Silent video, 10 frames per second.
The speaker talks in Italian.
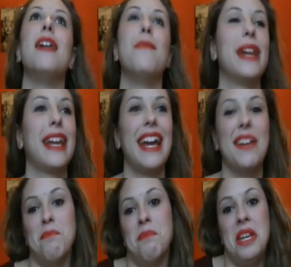
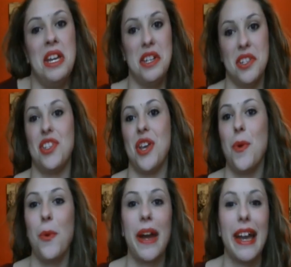perché c'è
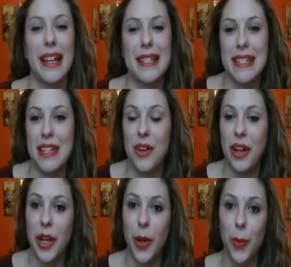un
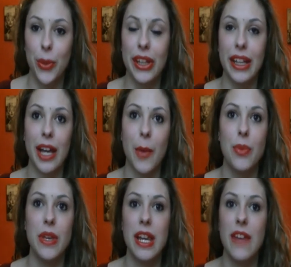casino che non potete
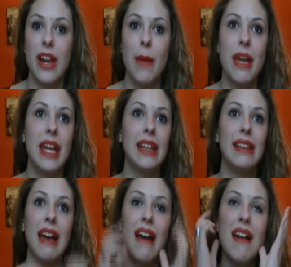capire
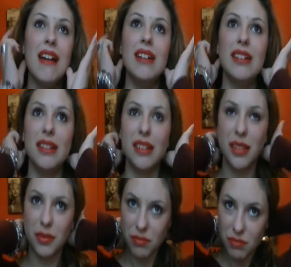veramente.
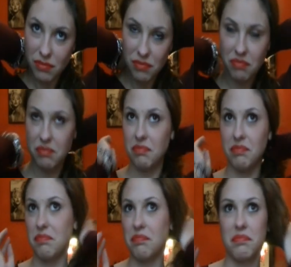Eh,
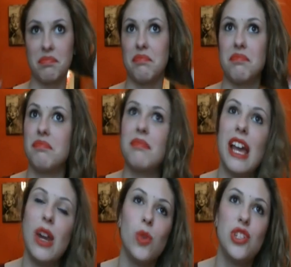
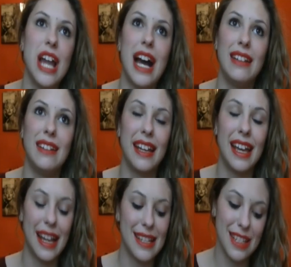è allucinante
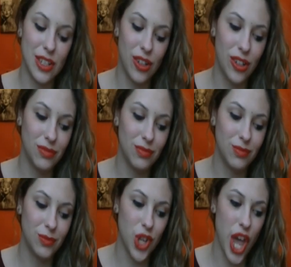che casino
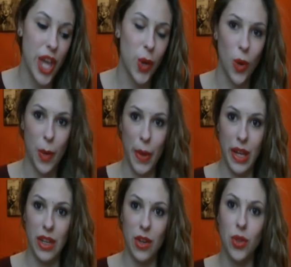cioè in quel
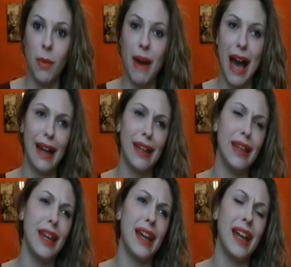periodo
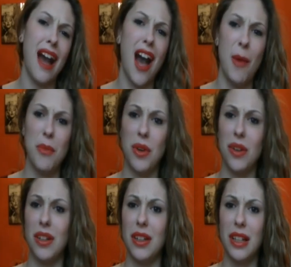macchine,
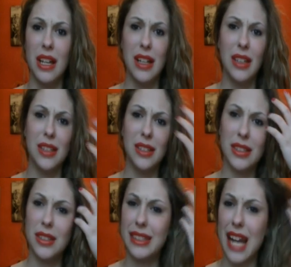camion,
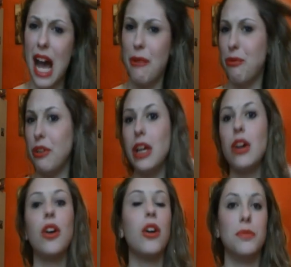eh,
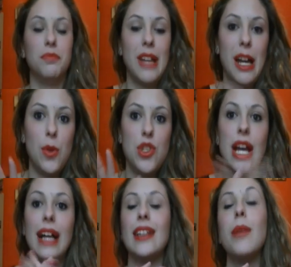traffico,
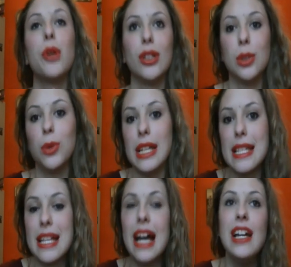allucinante, però da
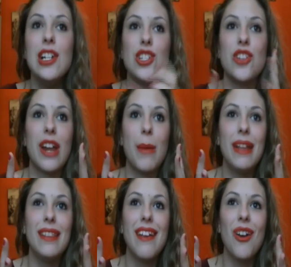turista c'è
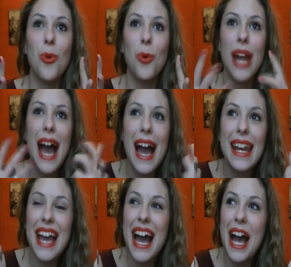veramente
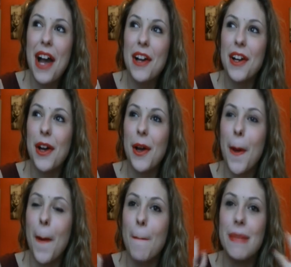un'aria
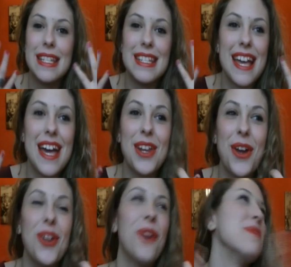eh,
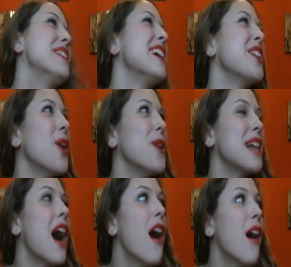misterio non
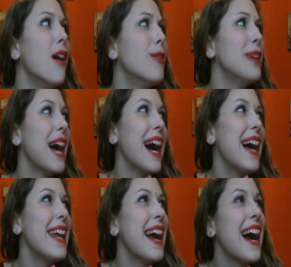misteriosa,
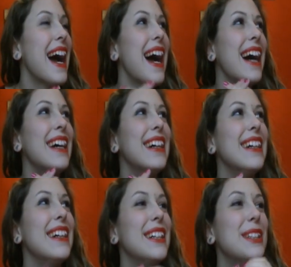un'aria...
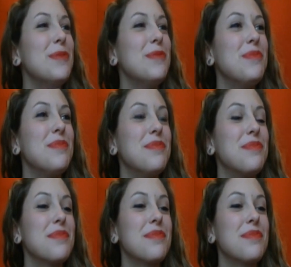Ehm,